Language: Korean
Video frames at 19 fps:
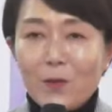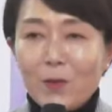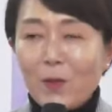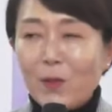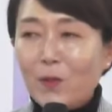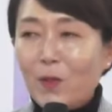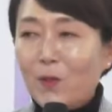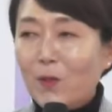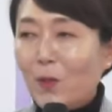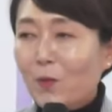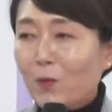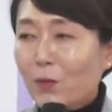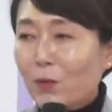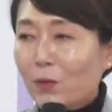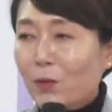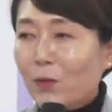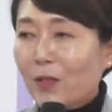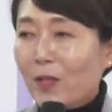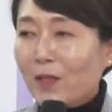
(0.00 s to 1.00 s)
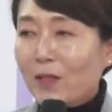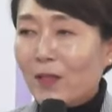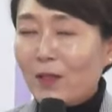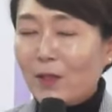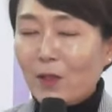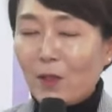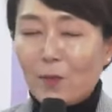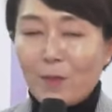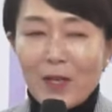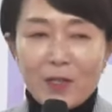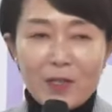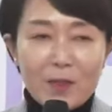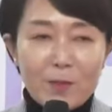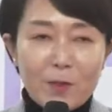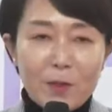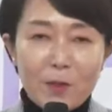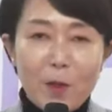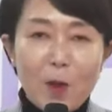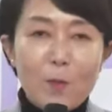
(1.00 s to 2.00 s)
윤석열 정부에 대해서
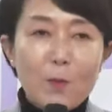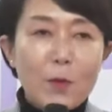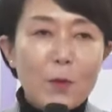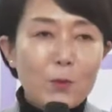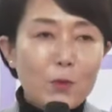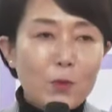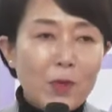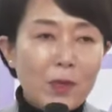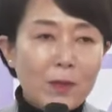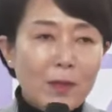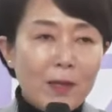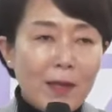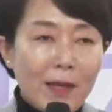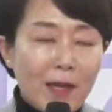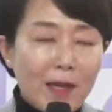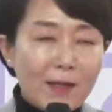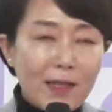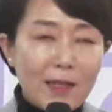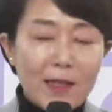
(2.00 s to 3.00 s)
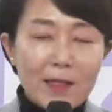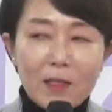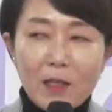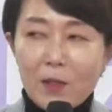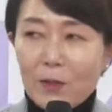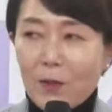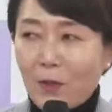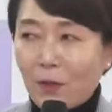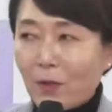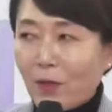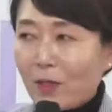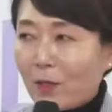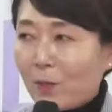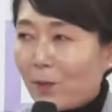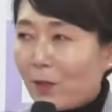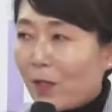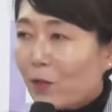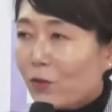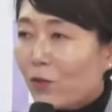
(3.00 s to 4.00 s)
말씀을 헌법조항 하나하나
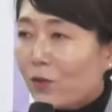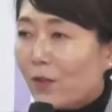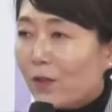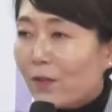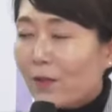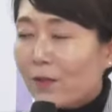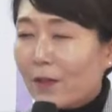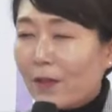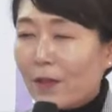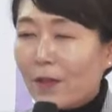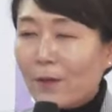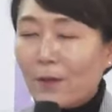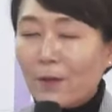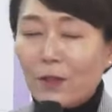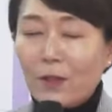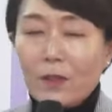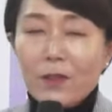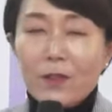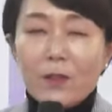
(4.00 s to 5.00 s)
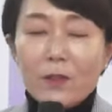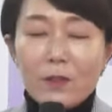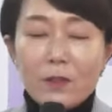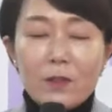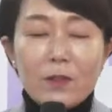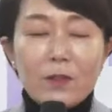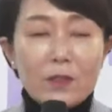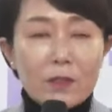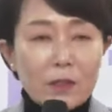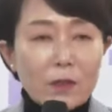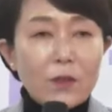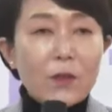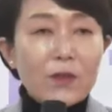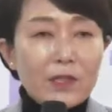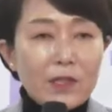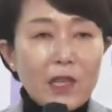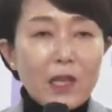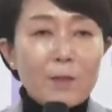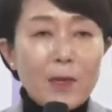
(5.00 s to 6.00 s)
열거하시면서 해주셨는데요. 저는
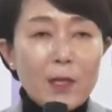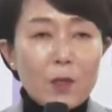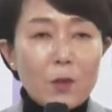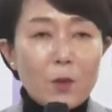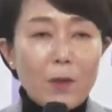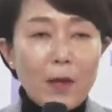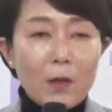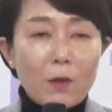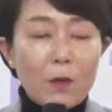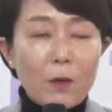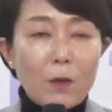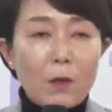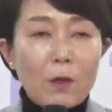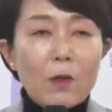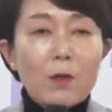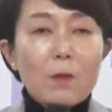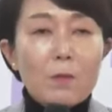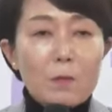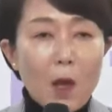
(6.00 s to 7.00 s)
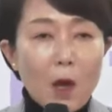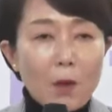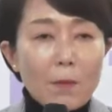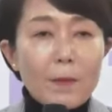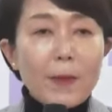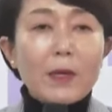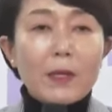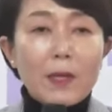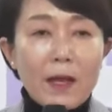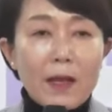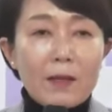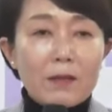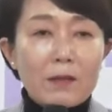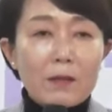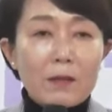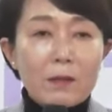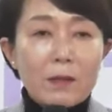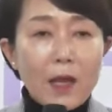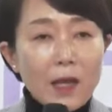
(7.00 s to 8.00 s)
그것이야말로 바로 명백한
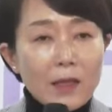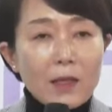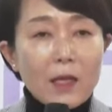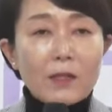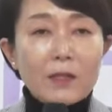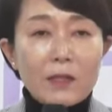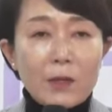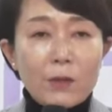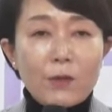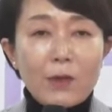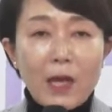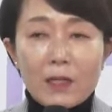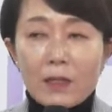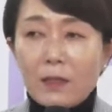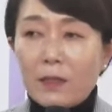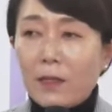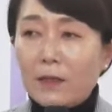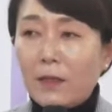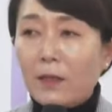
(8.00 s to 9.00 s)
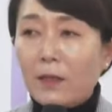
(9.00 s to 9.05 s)
탄핵 사유가 아닌가